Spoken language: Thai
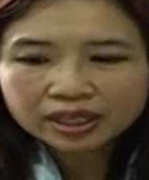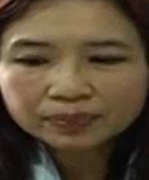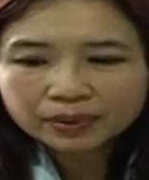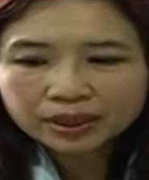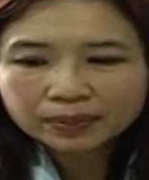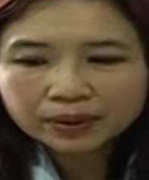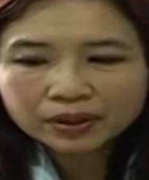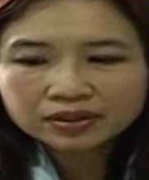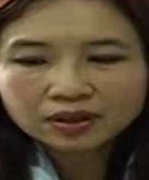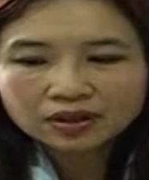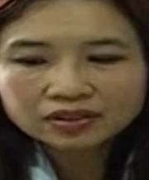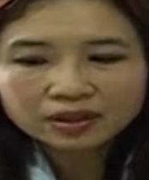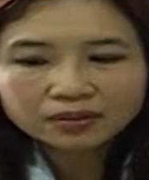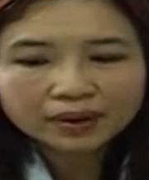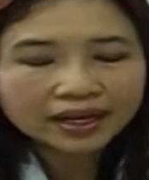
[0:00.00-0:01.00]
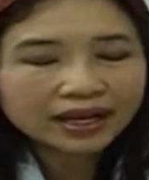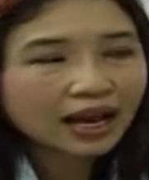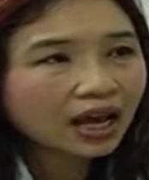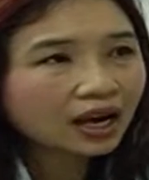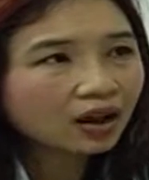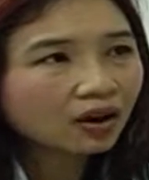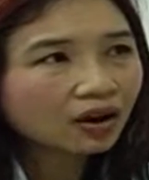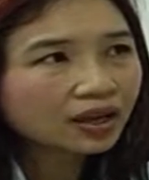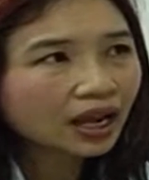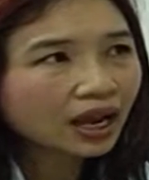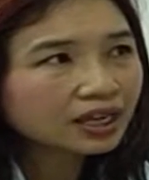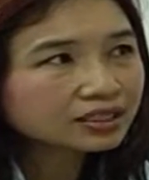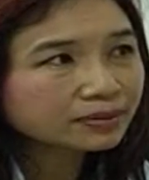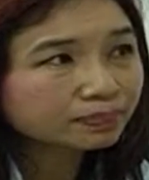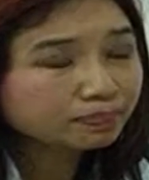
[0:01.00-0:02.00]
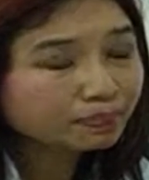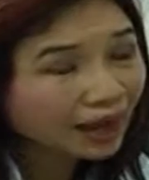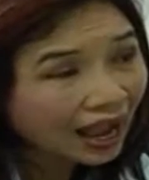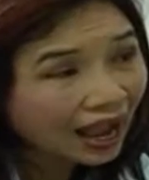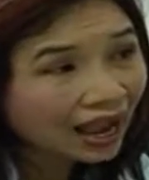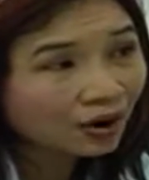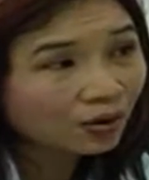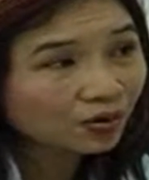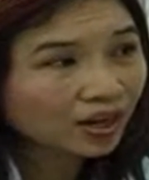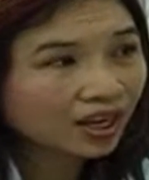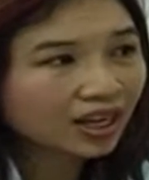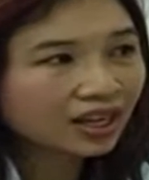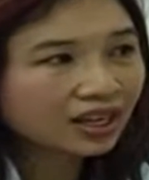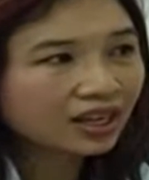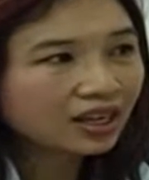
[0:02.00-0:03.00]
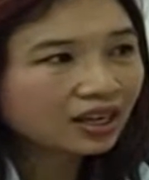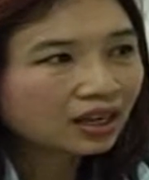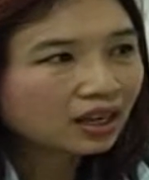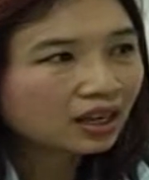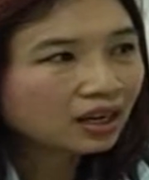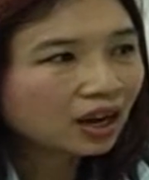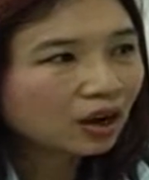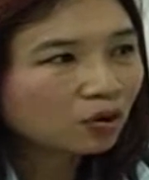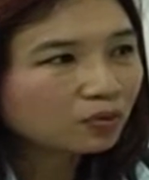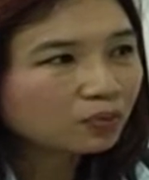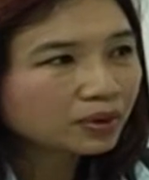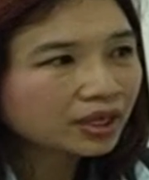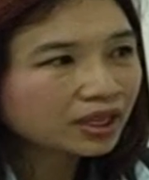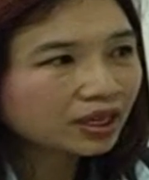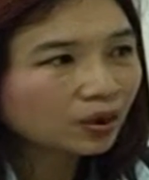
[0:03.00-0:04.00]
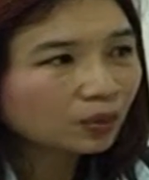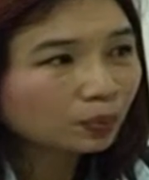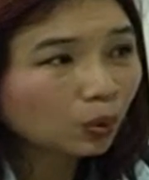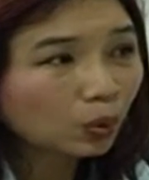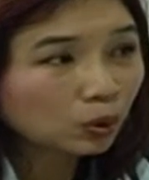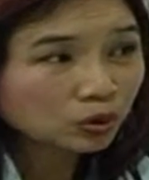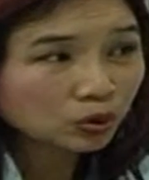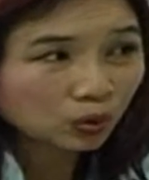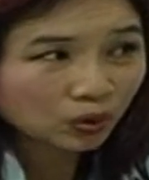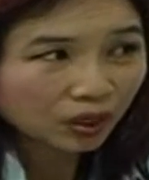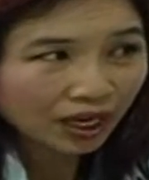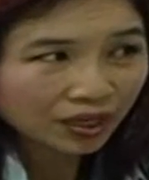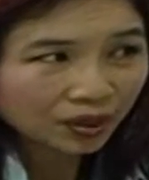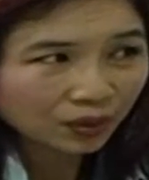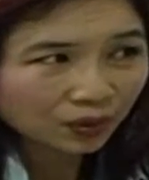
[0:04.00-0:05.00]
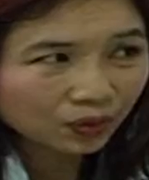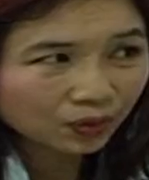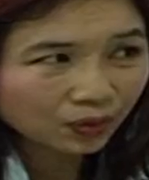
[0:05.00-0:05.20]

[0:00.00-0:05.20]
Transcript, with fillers: นี้ปีพศ 2559 นะเรามีผู้สูงอายุ